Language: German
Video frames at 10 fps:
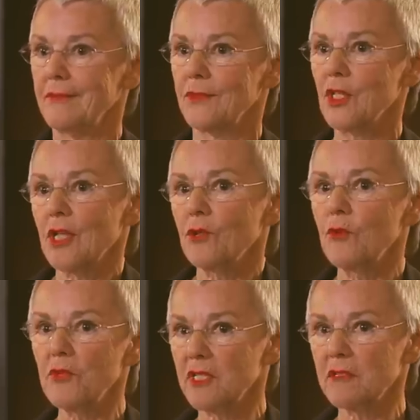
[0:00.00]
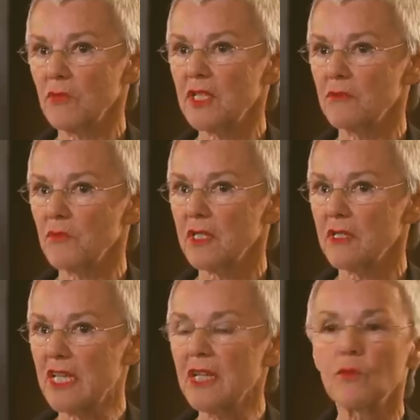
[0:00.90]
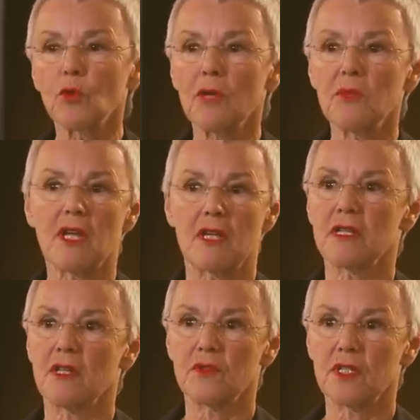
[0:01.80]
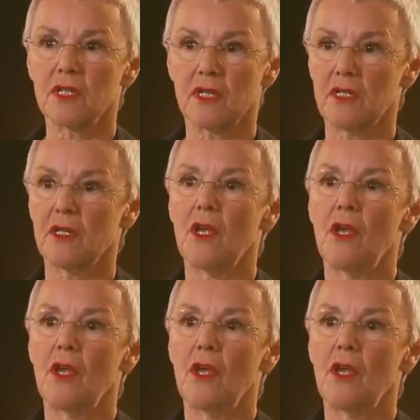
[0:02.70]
Das hat nur mit, mit, mit Themen oder mit Ernsthaftigkeit